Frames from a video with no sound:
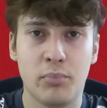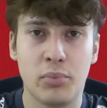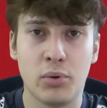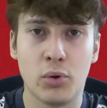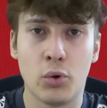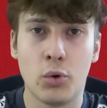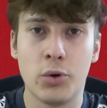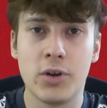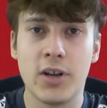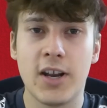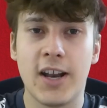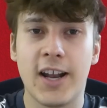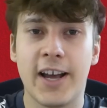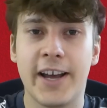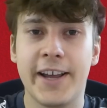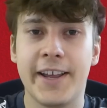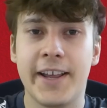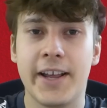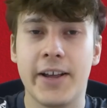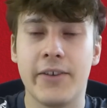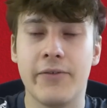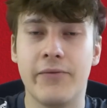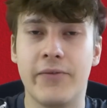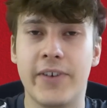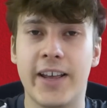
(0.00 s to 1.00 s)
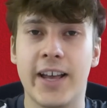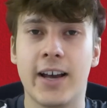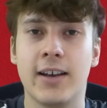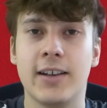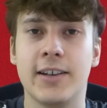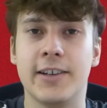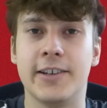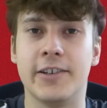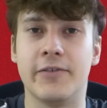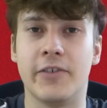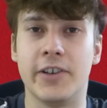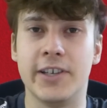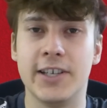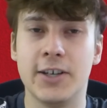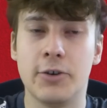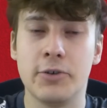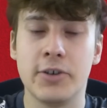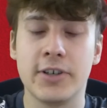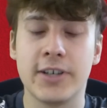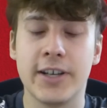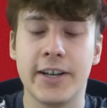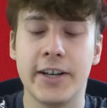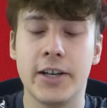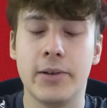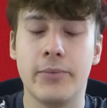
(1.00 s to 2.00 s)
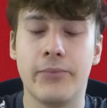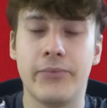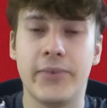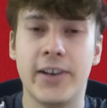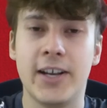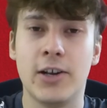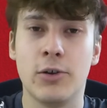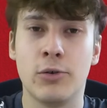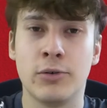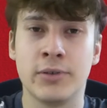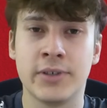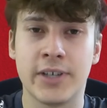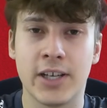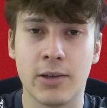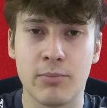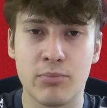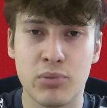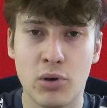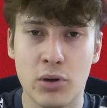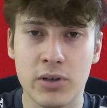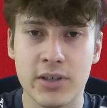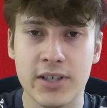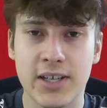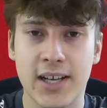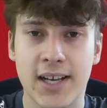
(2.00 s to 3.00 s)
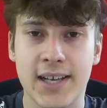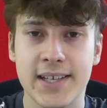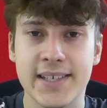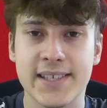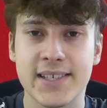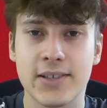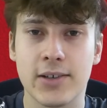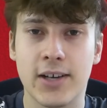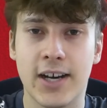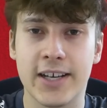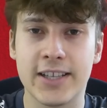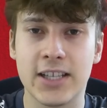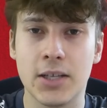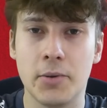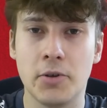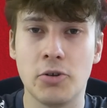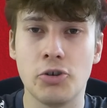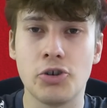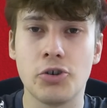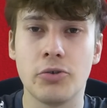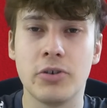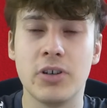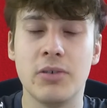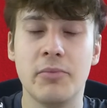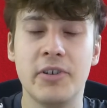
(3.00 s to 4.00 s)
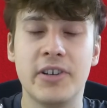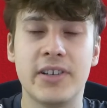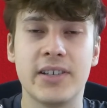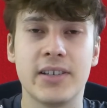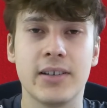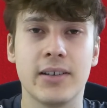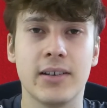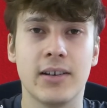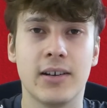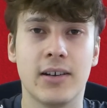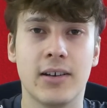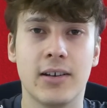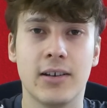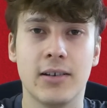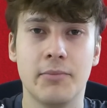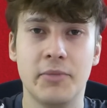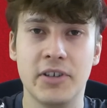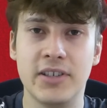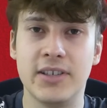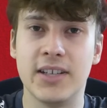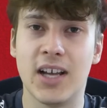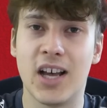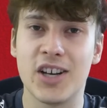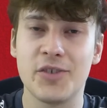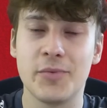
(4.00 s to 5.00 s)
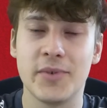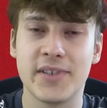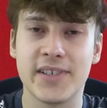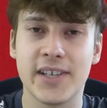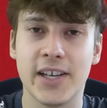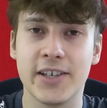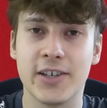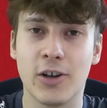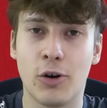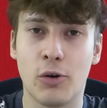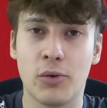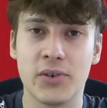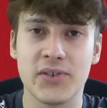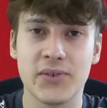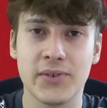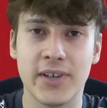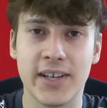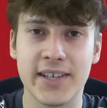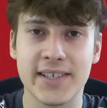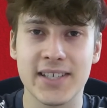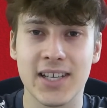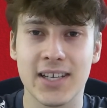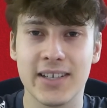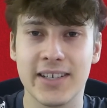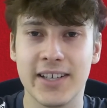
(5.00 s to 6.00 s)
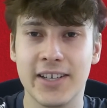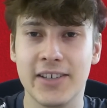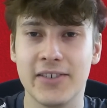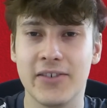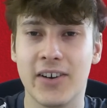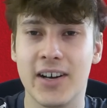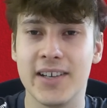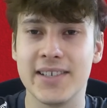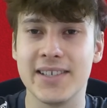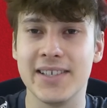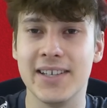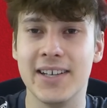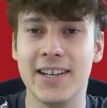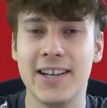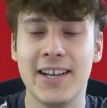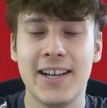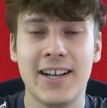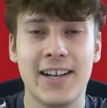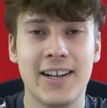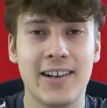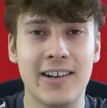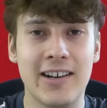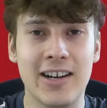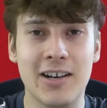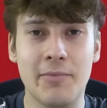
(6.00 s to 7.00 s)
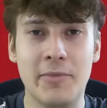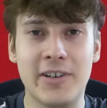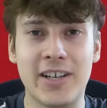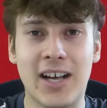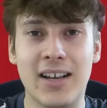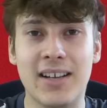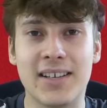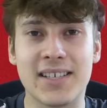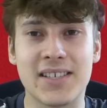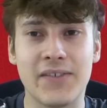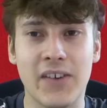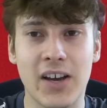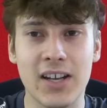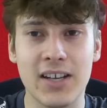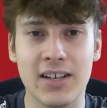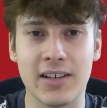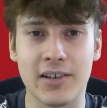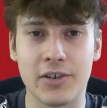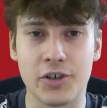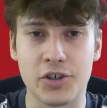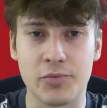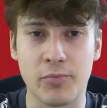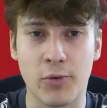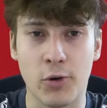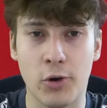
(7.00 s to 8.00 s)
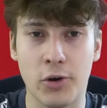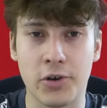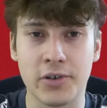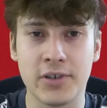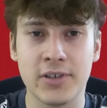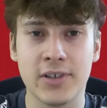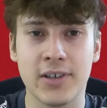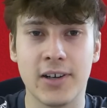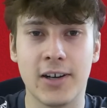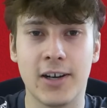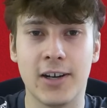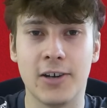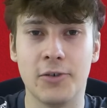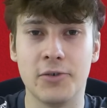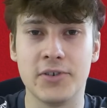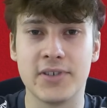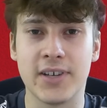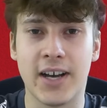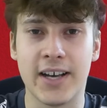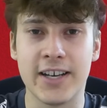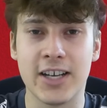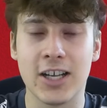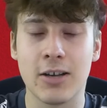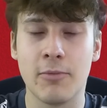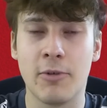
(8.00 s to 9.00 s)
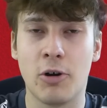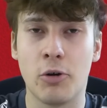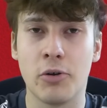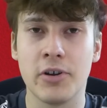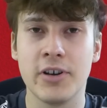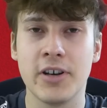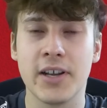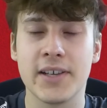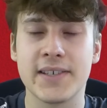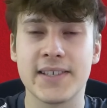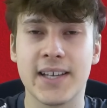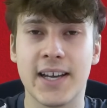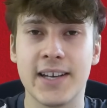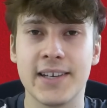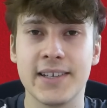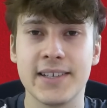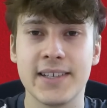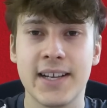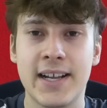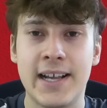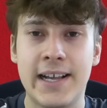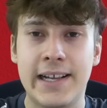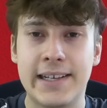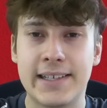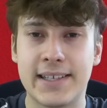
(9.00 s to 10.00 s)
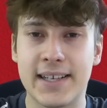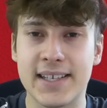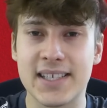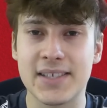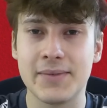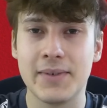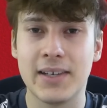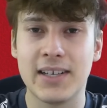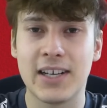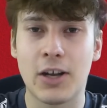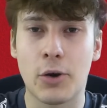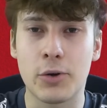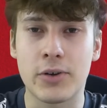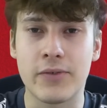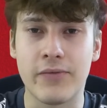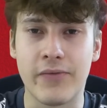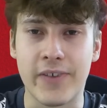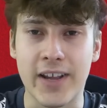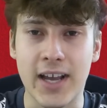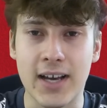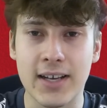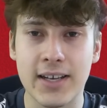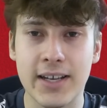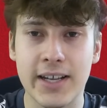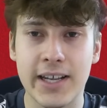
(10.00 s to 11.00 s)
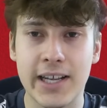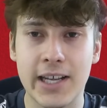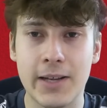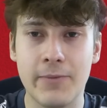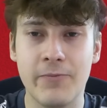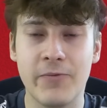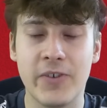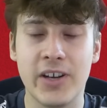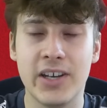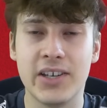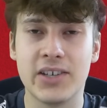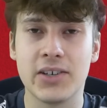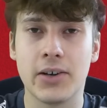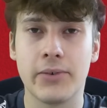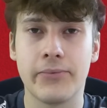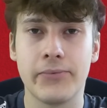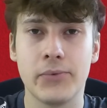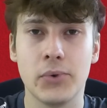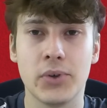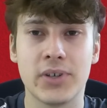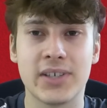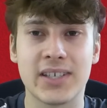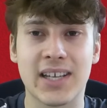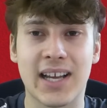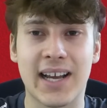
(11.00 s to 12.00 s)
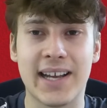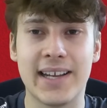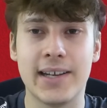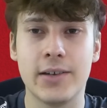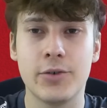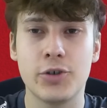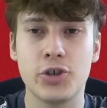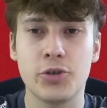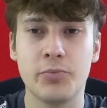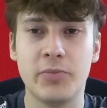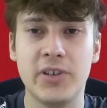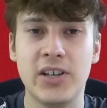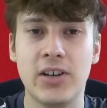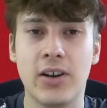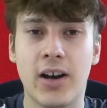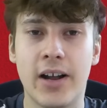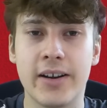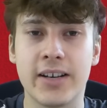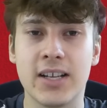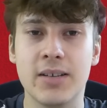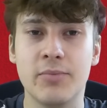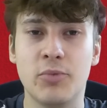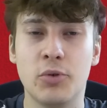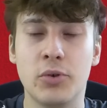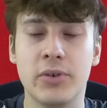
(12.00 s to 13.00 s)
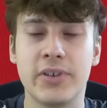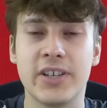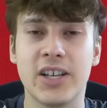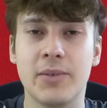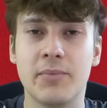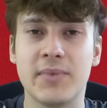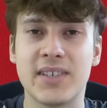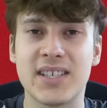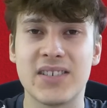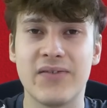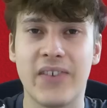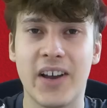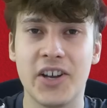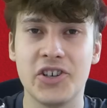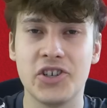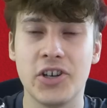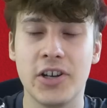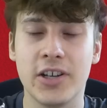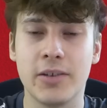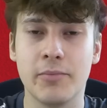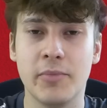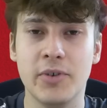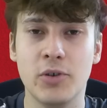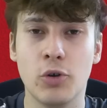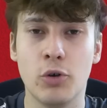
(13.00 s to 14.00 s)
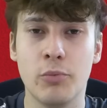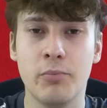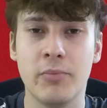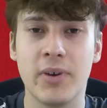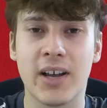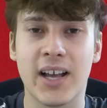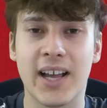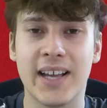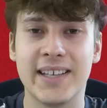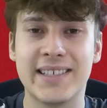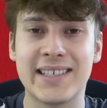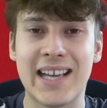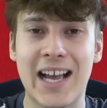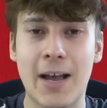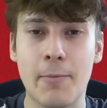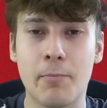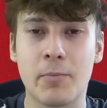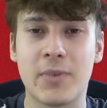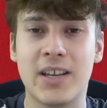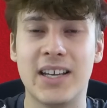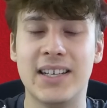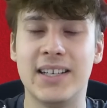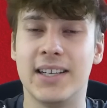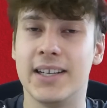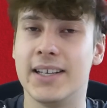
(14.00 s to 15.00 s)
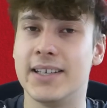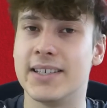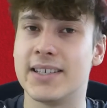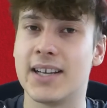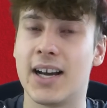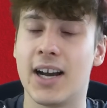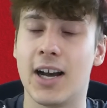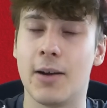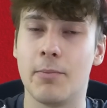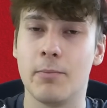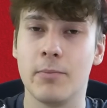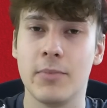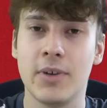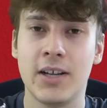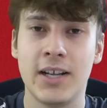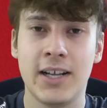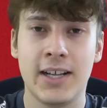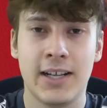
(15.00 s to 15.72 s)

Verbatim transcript: Brudelei Werle, weil hier auch eine kleine Empfehlung. Der Podcaster hat nämlich eine Stunde mit, äh, mit Nachspielzeit auch so ein extra Ding quasi äh, mit Alex Werle gesprochen. Äh, unter anderem auch interessant, dass wir laut Werle im Winter für drei Spielerangebote im zweistelligen Millionenbereich abgelehnt haben.